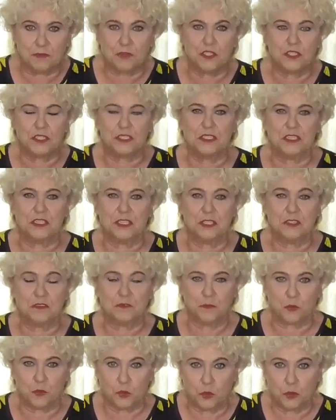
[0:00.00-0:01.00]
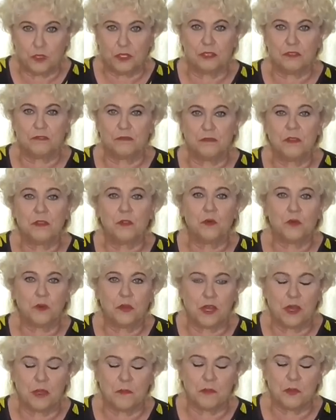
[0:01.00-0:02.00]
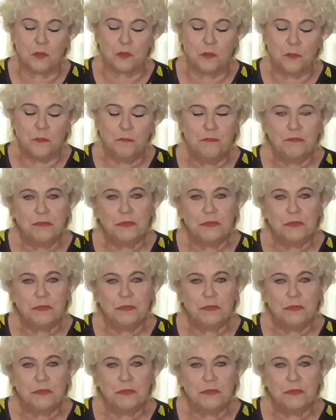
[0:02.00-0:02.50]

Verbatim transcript: в жизни в руки видеокамеру –